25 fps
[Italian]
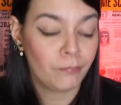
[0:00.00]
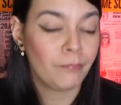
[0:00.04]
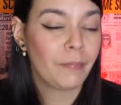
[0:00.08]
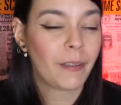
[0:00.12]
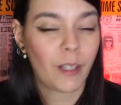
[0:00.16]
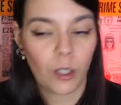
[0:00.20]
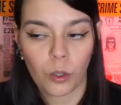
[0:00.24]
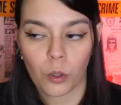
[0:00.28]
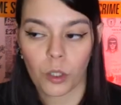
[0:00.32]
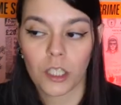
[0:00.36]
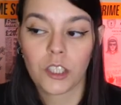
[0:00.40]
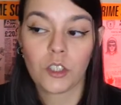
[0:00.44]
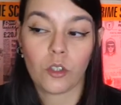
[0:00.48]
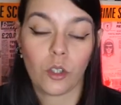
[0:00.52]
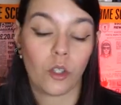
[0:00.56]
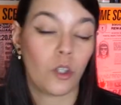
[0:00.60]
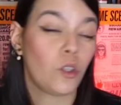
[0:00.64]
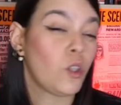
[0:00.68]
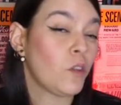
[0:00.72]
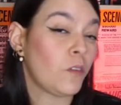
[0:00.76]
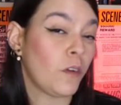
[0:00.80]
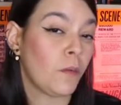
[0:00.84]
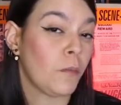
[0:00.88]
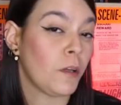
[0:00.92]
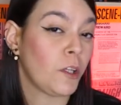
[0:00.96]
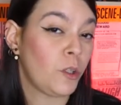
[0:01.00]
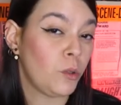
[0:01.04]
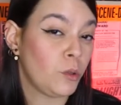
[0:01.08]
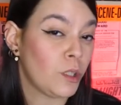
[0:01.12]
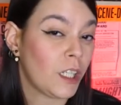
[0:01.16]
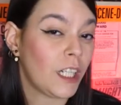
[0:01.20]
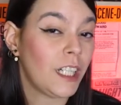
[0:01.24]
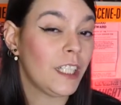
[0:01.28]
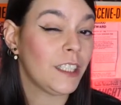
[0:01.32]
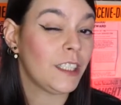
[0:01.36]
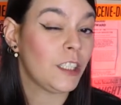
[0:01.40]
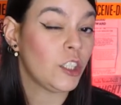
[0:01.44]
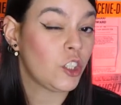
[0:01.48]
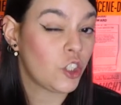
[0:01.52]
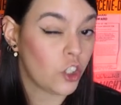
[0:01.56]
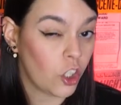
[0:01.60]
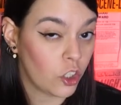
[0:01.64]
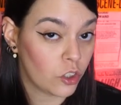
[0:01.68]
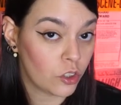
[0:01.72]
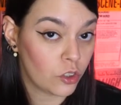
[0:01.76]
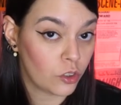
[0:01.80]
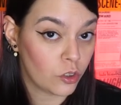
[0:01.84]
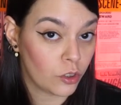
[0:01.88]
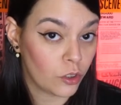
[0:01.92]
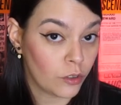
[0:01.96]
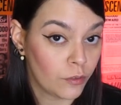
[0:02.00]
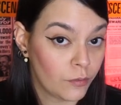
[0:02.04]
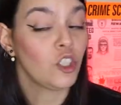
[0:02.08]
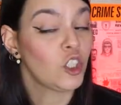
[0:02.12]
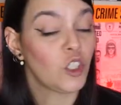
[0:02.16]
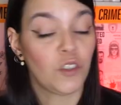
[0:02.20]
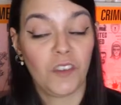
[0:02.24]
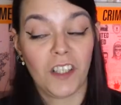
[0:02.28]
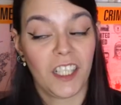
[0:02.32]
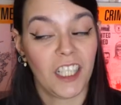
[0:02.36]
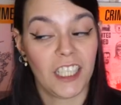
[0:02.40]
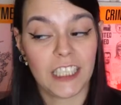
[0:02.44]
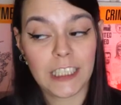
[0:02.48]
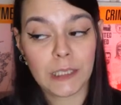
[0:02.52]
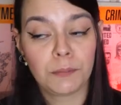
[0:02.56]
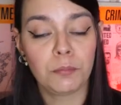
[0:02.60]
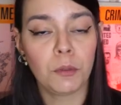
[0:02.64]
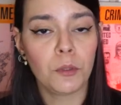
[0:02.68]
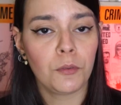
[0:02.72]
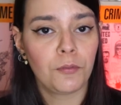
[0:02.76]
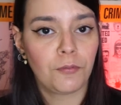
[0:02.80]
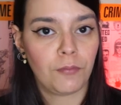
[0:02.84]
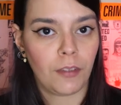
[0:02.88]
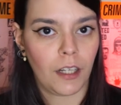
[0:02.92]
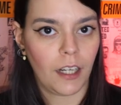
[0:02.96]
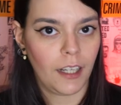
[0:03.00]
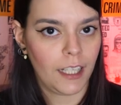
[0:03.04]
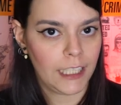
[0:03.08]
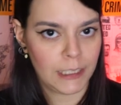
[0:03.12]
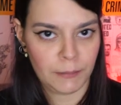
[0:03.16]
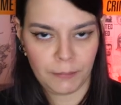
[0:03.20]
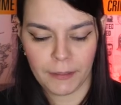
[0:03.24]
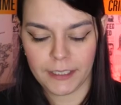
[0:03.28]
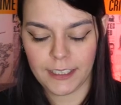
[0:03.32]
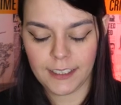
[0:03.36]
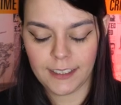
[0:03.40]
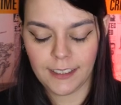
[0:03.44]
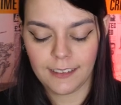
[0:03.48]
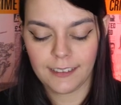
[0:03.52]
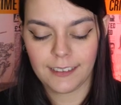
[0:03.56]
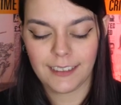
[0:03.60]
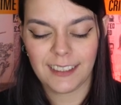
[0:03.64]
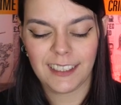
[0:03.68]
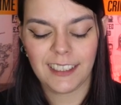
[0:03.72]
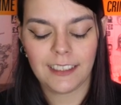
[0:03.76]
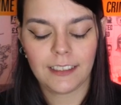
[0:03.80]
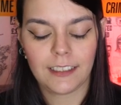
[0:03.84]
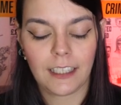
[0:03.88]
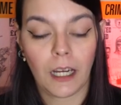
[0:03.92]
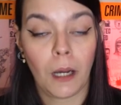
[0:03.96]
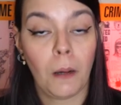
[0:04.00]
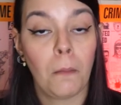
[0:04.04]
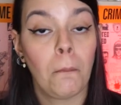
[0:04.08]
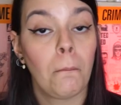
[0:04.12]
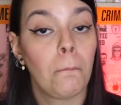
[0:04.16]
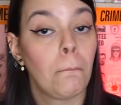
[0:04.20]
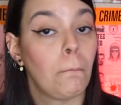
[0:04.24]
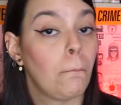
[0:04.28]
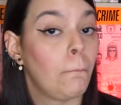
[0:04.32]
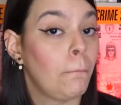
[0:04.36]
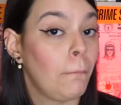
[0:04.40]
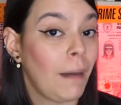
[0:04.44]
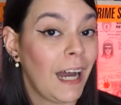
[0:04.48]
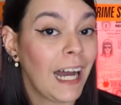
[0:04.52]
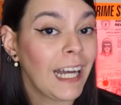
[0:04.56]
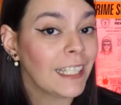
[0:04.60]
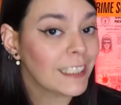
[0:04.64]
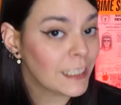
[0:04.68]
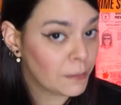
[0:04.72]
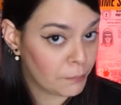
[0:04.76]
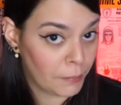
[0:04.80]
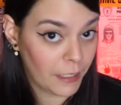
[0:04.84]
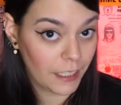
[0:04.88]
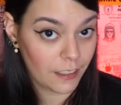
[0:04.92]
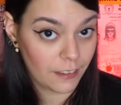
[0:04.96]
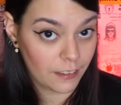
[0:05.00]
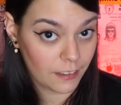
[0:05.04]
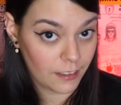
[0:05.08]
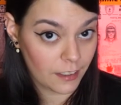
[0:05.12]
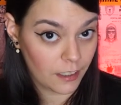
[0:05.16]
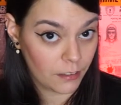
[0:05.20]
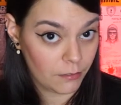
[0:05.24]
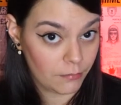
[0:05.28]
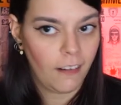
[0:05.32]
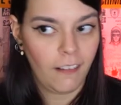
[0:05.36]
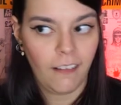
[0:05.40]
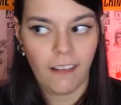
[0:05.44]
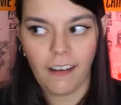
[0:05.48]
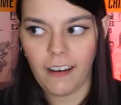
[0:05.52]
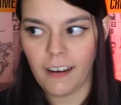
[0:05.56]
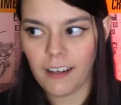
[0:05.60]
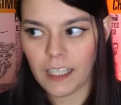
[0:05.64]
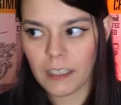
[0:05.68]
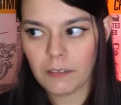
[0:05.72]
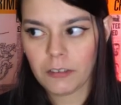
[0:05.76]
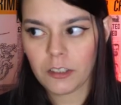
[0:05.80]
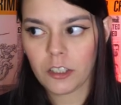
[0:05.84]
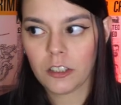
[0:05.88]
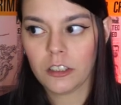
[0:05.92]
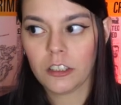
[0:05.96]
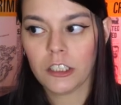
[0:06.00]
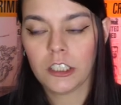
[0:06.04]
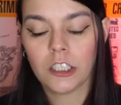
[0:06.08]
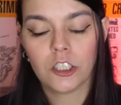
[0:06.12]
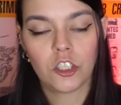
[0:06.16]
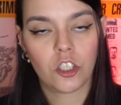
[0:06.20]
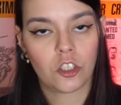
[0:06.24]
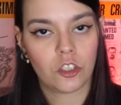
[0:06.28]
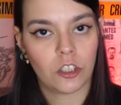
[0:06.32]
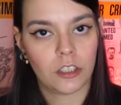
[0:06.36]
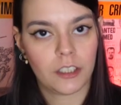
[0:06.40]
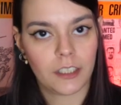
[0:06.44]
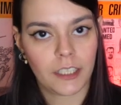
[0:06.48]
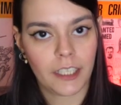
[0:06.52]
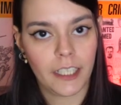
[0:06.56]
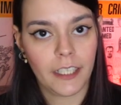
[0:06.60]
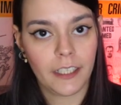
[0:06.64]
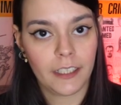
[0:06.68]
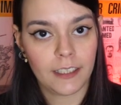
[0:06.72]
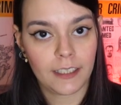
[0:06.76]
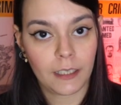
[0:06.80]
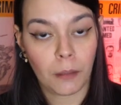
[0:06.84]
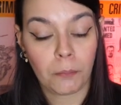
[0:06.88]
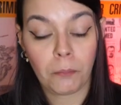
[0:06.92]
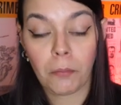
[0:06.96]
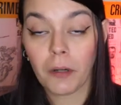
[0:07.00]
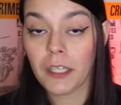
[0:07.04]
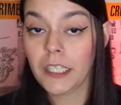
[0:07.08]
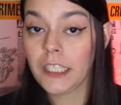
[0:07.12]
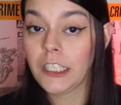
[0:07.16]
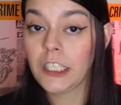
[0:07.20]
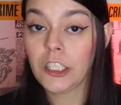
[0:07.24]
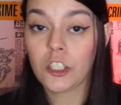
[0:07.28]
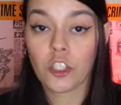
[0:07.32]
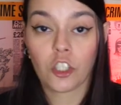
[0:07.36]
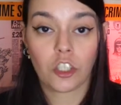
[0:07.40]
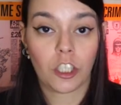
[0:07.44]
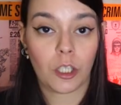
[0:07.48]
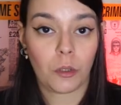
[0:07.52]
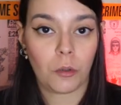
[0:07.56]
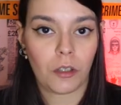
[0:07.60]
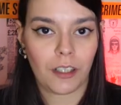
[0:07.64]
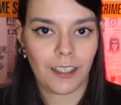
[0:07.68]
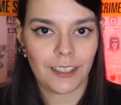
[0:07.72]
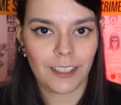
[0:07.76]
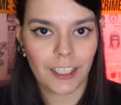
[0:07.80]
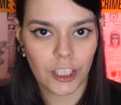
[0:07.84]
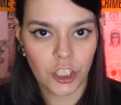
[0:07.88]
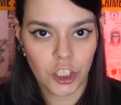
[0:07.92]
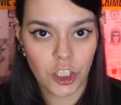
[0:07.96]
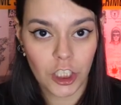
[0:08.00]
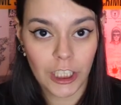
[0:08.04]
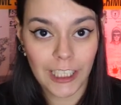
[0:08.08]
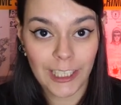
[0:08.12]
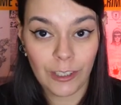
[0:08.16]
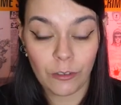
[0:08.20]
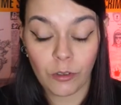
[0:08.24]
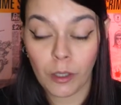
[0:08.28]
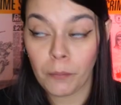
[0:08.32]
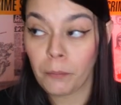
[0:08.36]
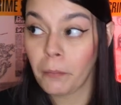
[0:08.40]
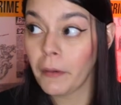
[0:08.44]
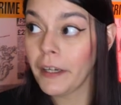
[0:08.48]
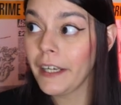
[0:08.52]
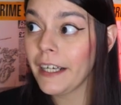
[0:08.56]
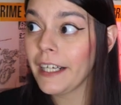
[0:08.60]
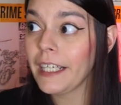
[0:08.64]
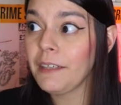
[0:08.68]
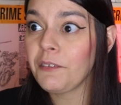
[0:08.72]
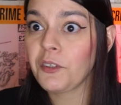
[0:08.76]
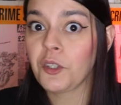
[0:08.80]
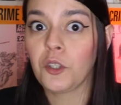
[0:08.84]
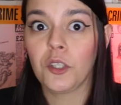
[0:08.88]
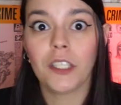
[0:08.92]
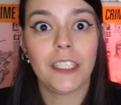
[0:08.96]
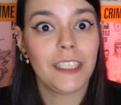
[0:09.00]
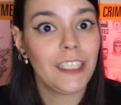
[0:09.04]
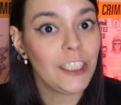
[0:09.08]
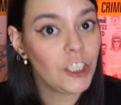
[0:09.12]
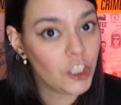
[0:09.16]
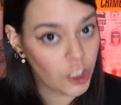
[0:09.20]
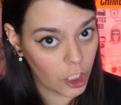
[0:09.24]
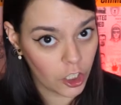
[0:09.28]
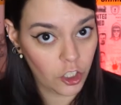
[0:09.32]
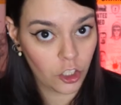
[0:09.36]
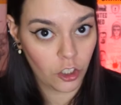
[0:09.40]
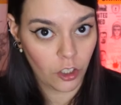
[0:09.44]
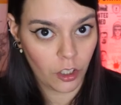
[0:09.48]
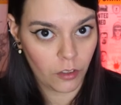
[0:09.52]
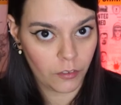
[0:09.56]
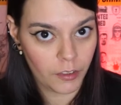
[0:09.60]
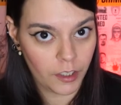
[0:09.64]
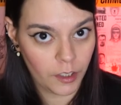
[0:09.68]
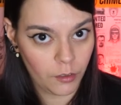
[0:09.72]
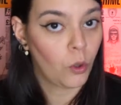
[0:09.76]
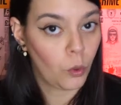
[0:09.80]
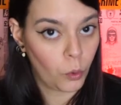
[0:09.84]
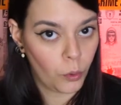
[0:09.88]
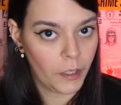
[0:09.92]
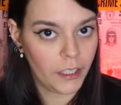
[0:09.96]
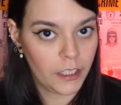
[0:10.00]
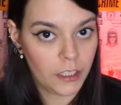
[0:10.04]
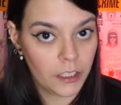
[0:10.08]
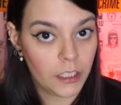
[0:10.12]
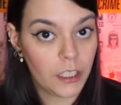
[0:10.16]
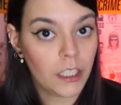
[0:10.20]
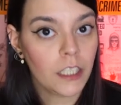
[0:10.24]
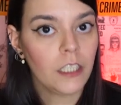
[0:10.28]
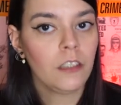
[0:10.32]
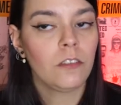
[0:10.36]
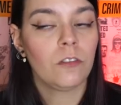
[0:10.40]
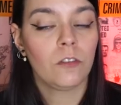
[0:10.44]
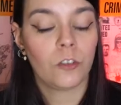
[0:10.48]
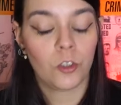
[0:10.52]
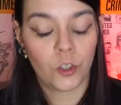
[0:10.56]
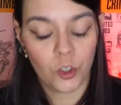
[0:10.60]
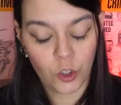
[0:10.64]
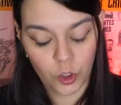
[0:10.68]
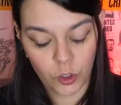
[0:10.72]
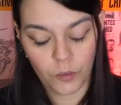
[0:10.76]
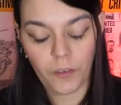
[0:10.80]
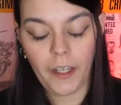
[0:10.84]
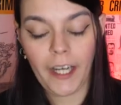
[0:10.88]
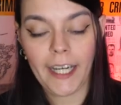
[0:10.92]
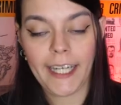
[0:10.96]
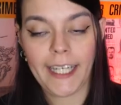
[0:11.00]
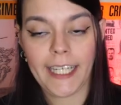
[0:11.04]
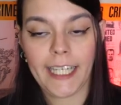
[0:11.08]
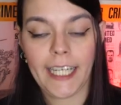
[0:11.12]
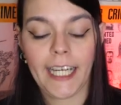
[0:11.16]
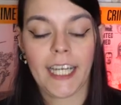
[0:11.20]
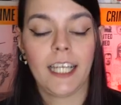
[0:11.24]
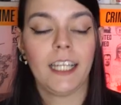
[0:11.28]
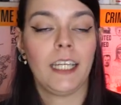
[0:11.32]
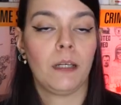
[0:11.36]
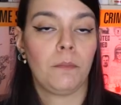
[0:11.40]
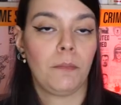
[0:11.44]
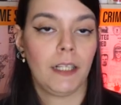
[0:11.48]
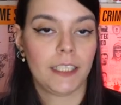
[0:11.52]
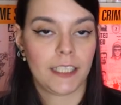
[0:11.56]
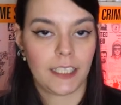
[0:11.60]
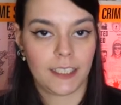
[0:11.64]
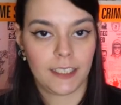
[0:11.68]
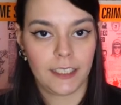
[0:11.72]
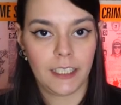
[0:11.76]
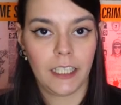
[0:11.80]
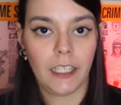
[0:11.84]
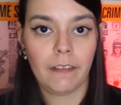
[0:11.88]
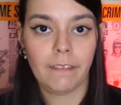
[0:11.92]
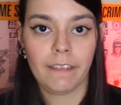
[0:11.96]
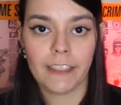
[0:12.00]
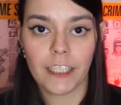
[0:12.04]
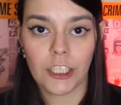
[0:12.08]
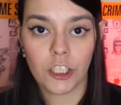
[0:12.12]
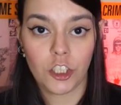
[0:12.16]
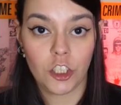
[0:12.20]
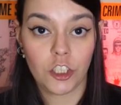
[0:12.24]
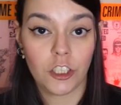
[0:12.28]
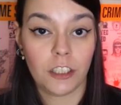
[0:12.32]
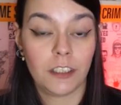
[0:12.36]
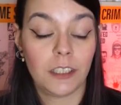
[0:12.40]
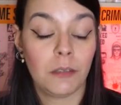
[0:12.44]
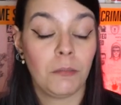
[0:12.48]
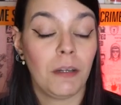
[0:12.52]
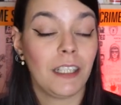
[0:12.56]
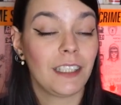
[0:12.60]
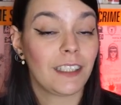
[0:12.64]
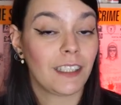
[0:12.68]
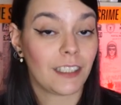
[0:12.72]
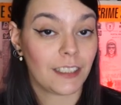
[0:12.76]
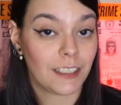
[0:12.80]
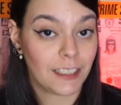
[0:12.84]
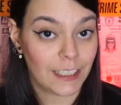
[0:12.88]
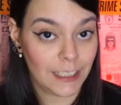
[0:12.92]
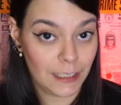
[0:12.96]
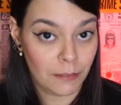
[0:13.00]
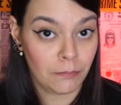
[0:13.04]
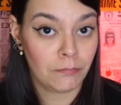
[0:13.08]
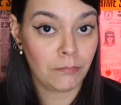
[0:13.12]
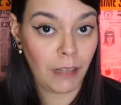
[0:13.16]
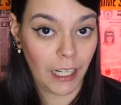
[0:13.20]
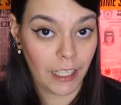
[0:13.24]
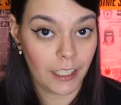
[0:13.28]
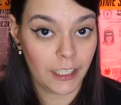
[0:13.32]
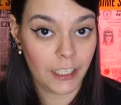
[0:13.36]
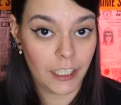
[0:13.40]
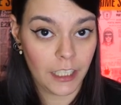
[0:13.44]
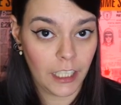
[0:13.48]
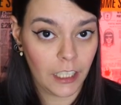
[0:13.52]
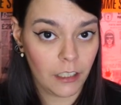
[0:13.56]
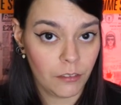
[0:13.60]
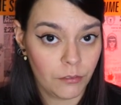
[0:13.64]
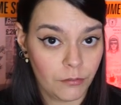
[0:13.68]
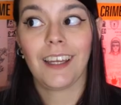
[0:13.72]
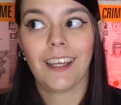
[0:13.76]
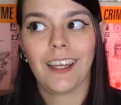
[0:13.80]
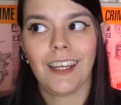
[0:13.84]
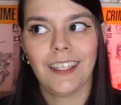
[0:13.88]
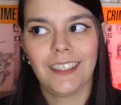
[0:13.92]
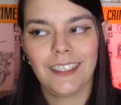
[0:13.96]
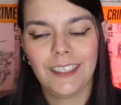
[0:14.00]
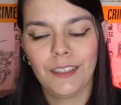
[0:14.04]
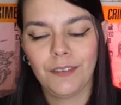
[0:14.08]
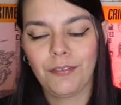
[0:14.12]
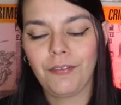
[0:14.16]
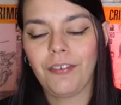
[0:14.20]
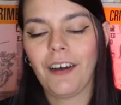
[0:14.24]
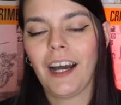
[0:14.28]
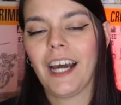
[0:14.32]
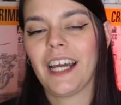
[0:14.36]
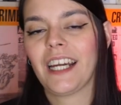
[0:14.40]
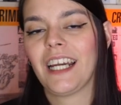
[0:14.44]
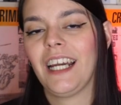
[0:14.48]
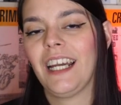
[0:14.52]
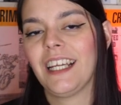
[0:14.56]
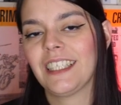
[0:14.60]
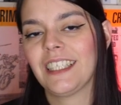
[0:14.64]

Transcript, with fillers: Però l'oratorio dovrebbe chiudere alle 18. Giovanna sbuffa, è spazientita, ma aspetta. Arrivano le 18.30, poi le 18.45, poi arrivano le 19. Quindi Giovanna, la madre di Eva, decide di mettersi in macchina e di fare